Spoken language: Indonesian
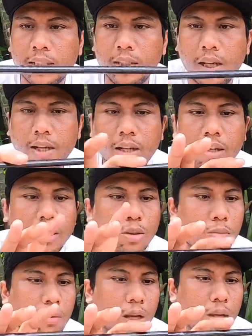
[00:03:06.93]
jadi ini
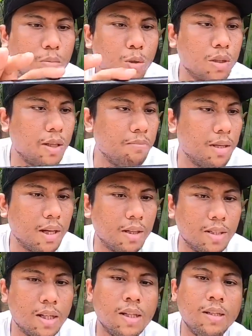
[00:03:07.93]
cuman motifnya
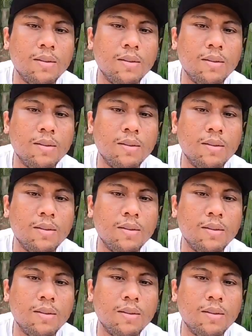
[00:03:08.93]
aja